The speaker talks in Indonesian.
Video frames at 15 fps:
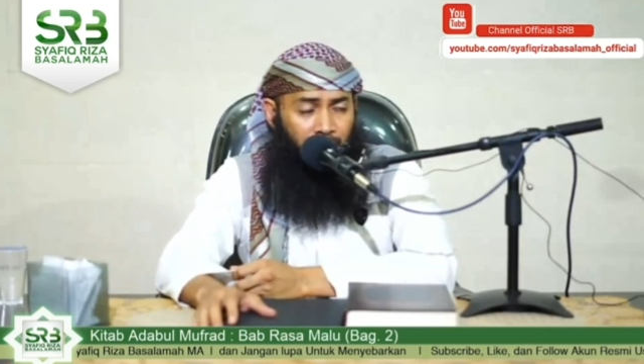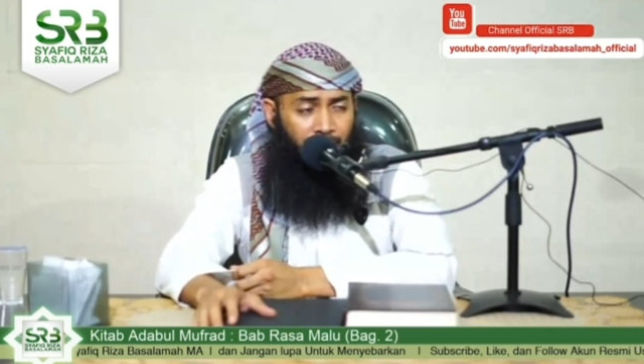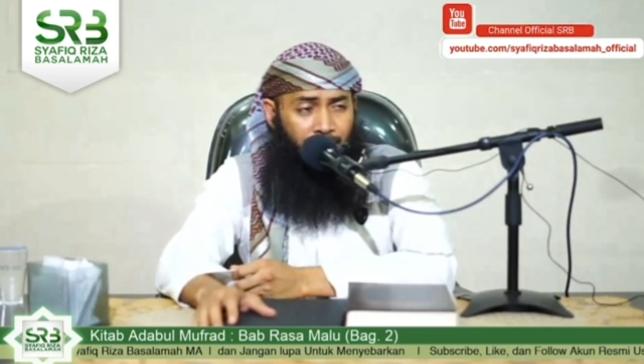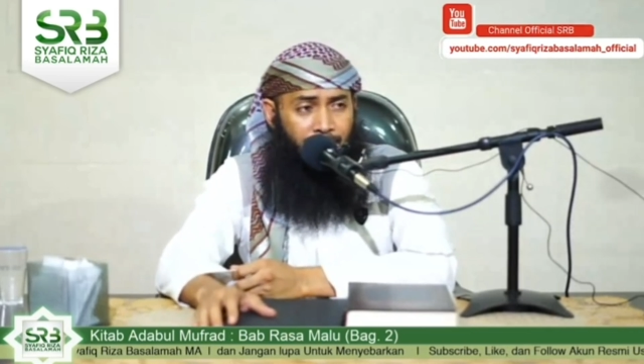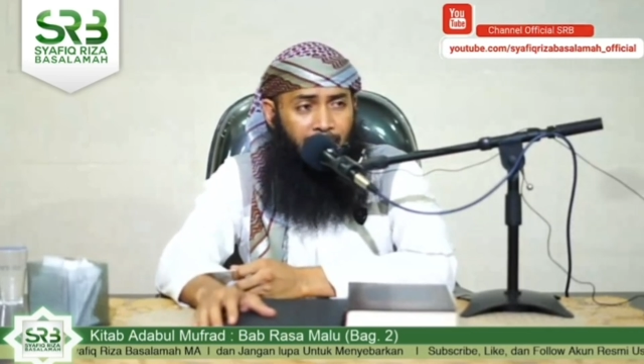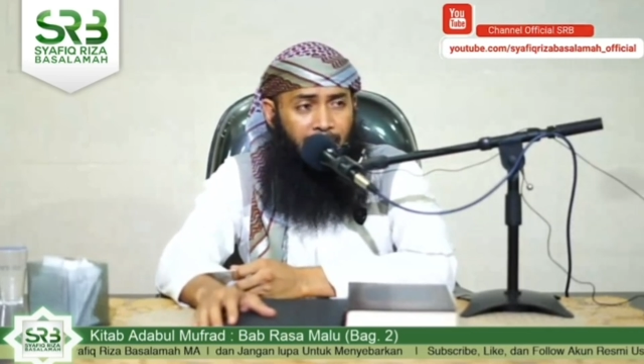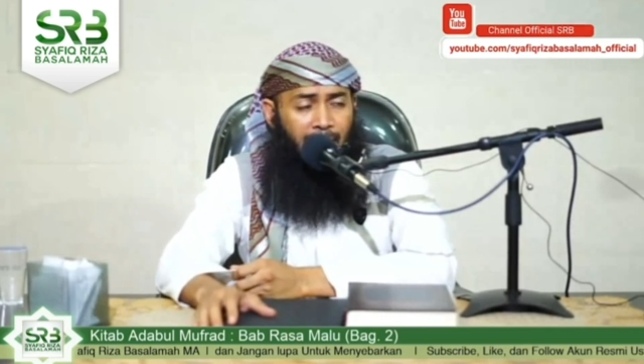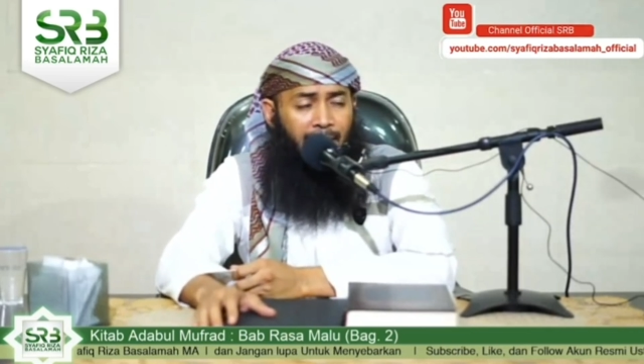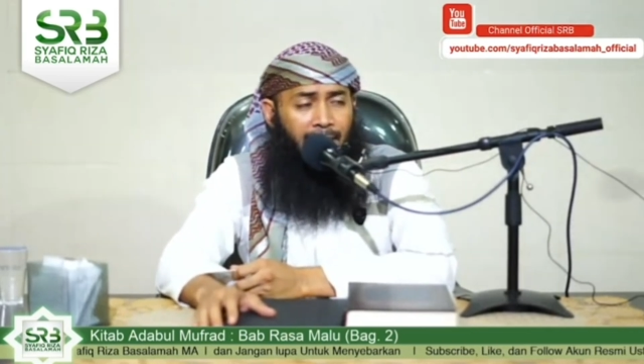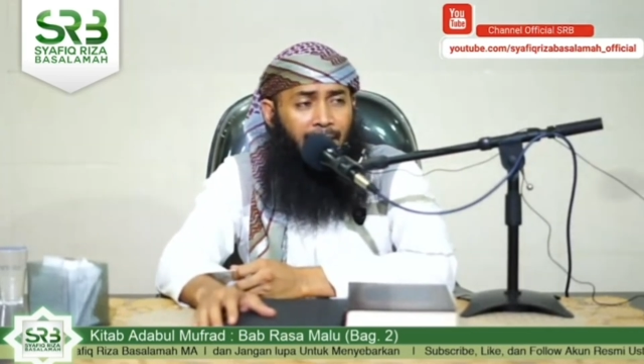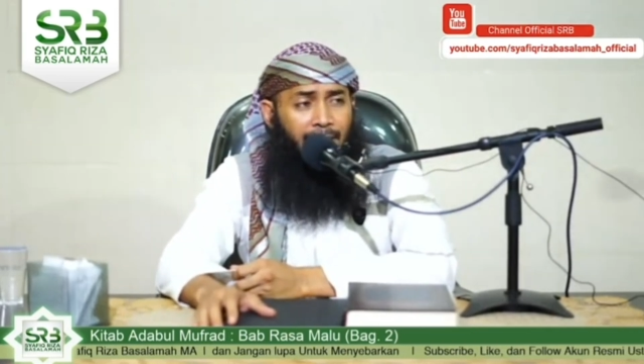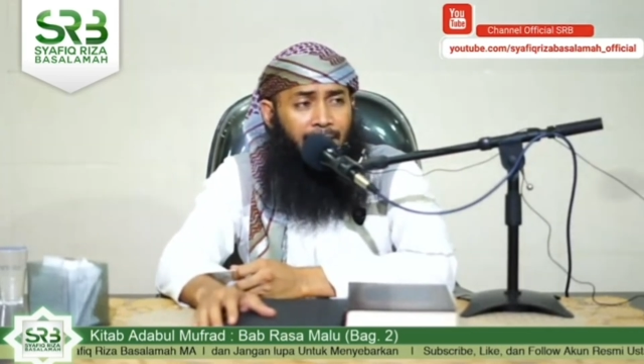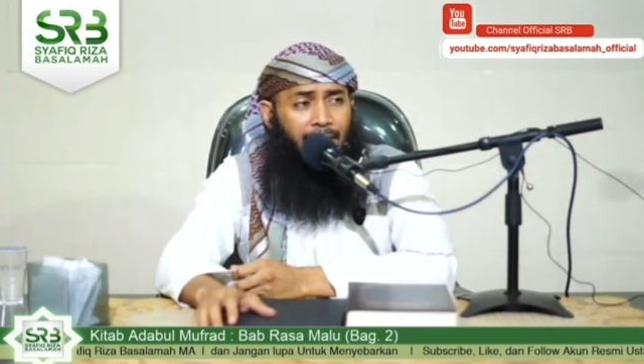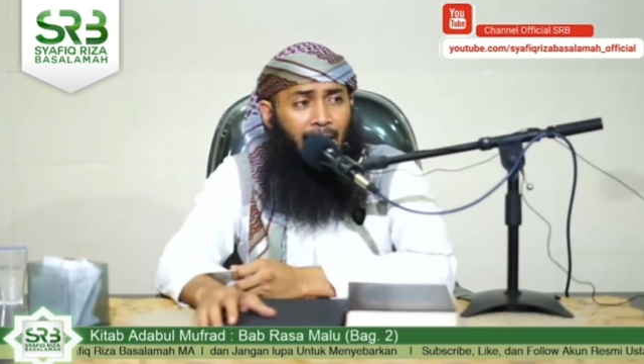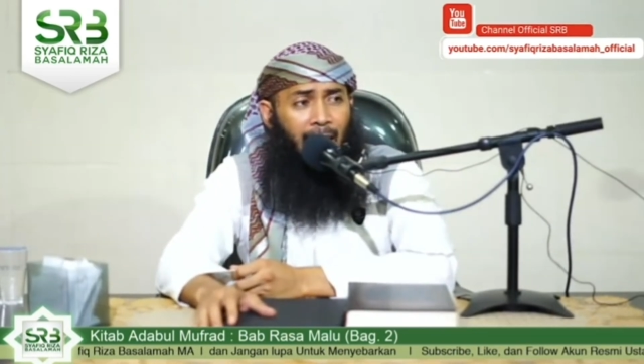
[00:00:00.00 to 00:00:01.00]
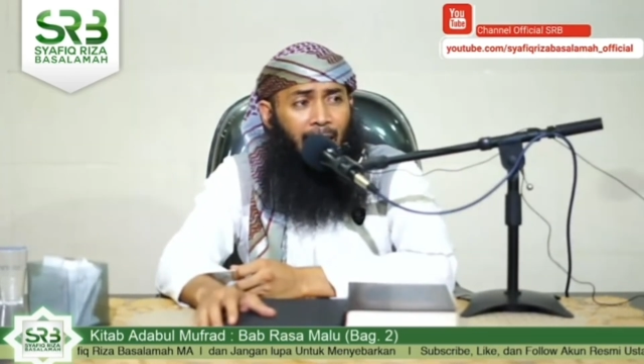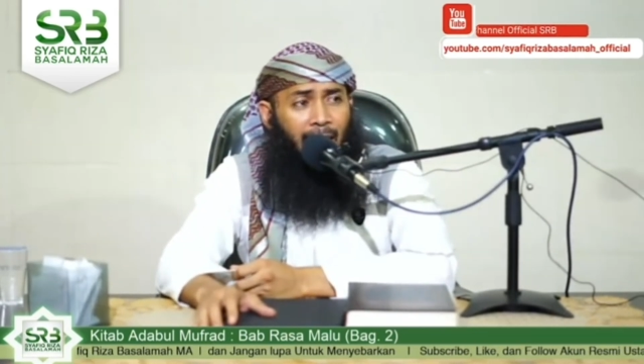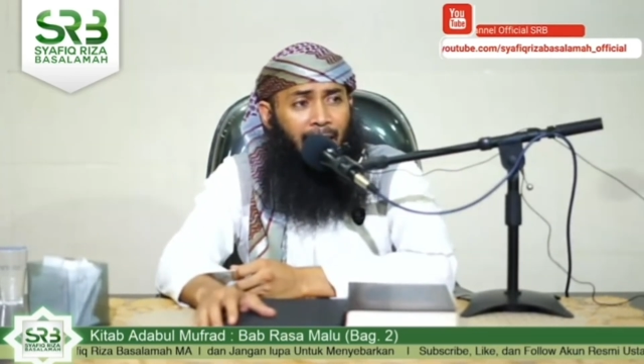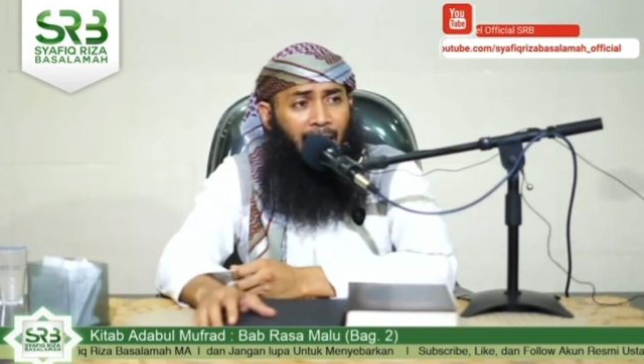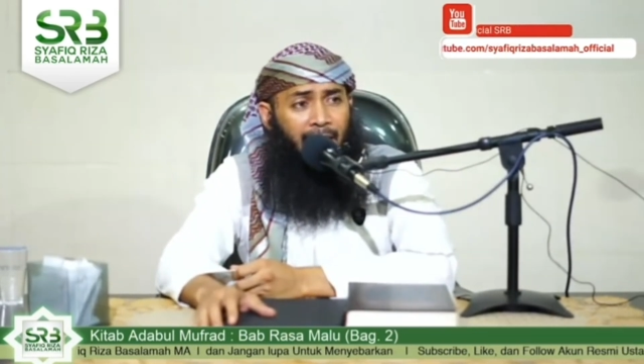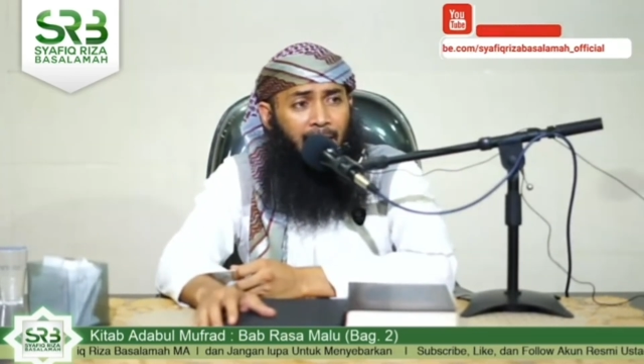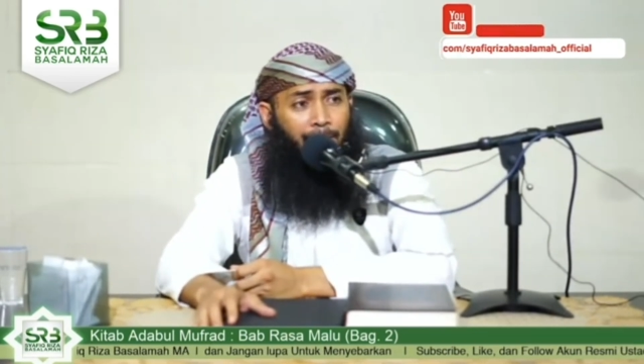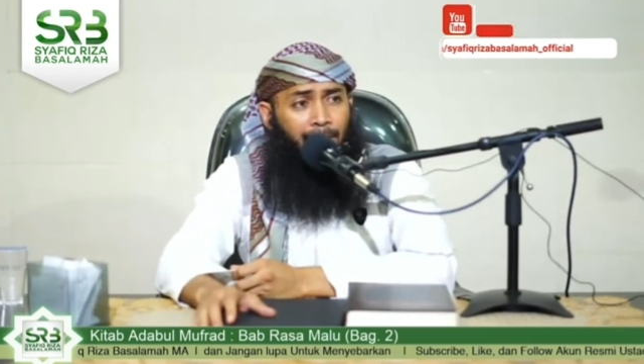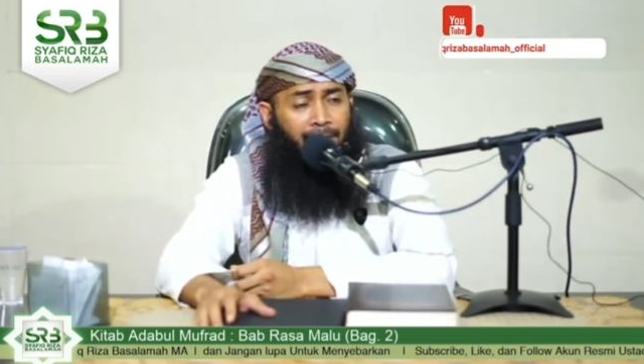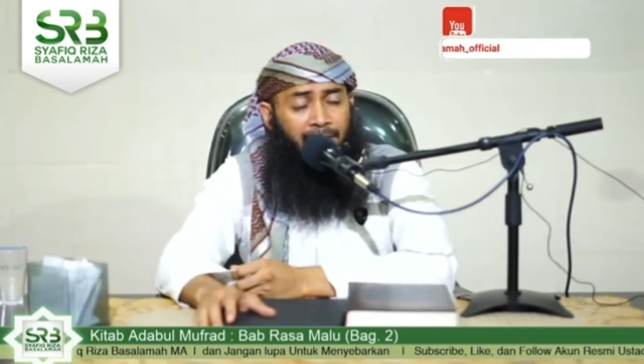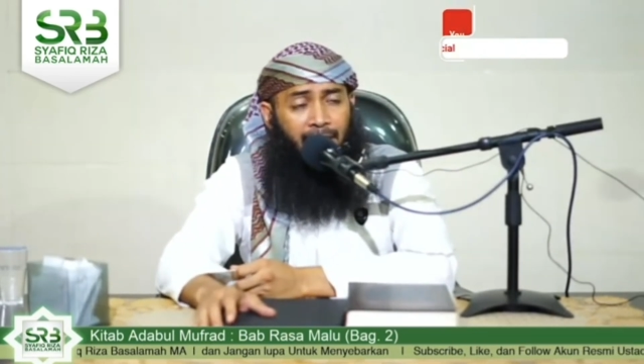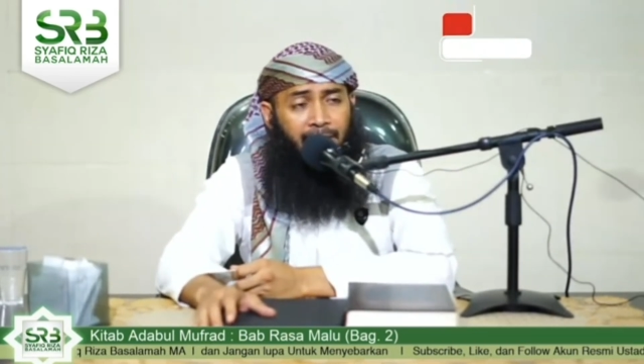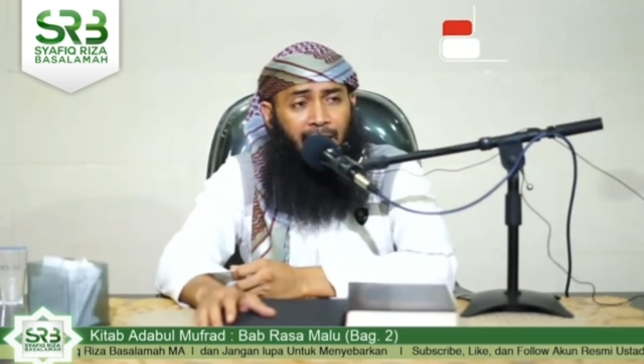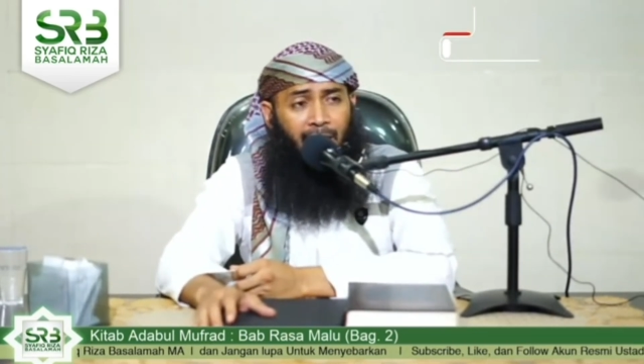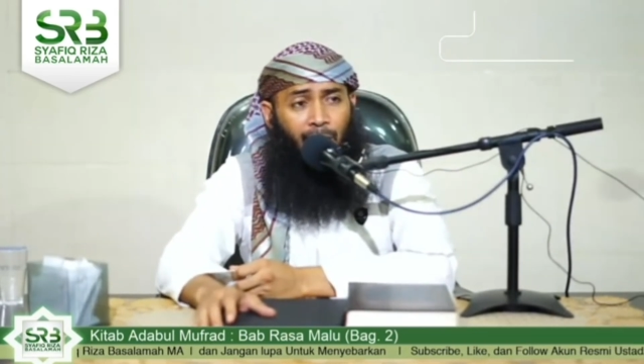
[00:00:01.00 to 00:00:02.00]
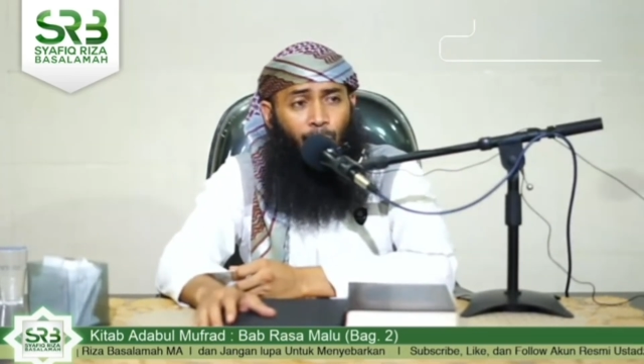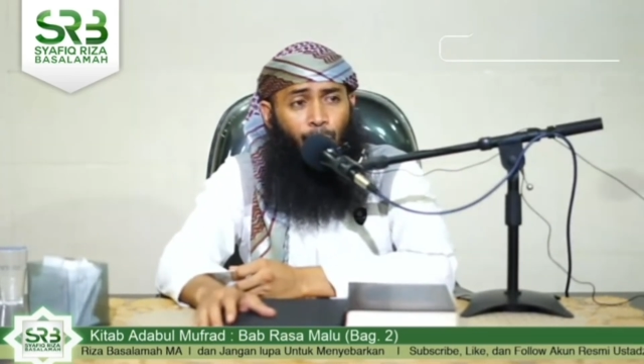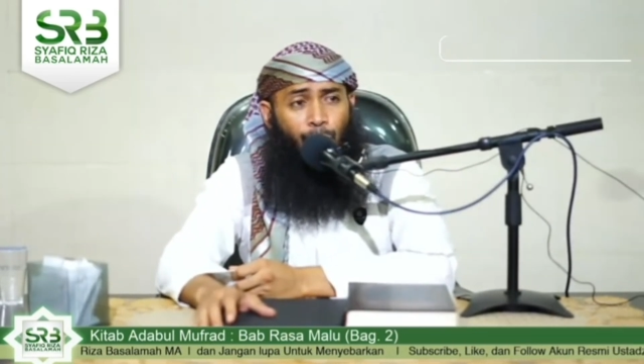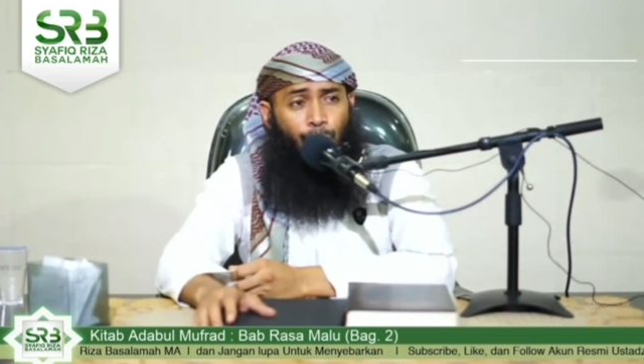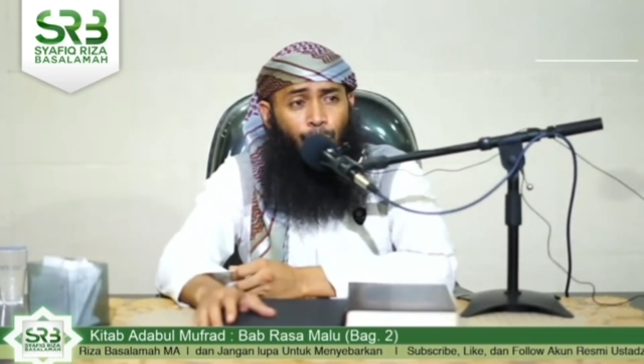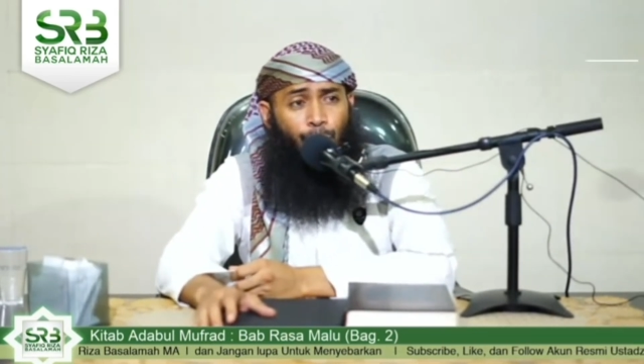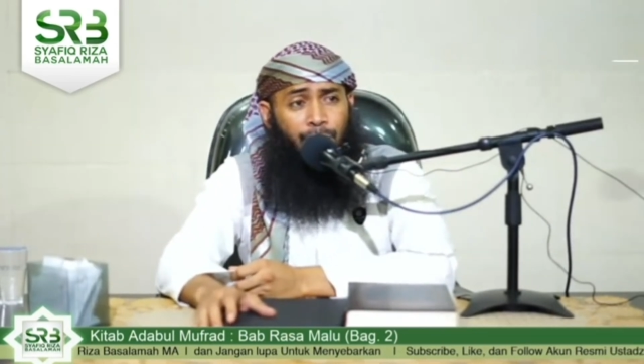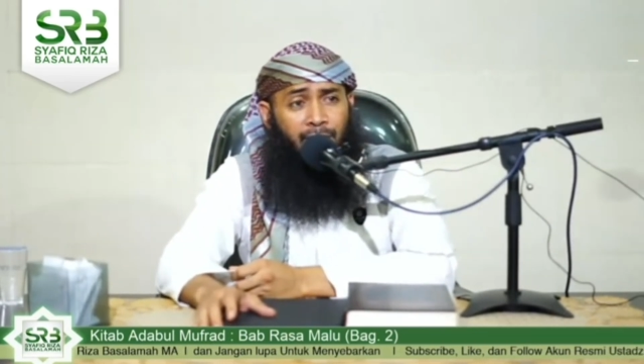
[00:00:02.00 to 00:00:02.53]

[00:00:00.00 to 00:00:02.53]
Sehingga nanti akan ada pertanyaan khusus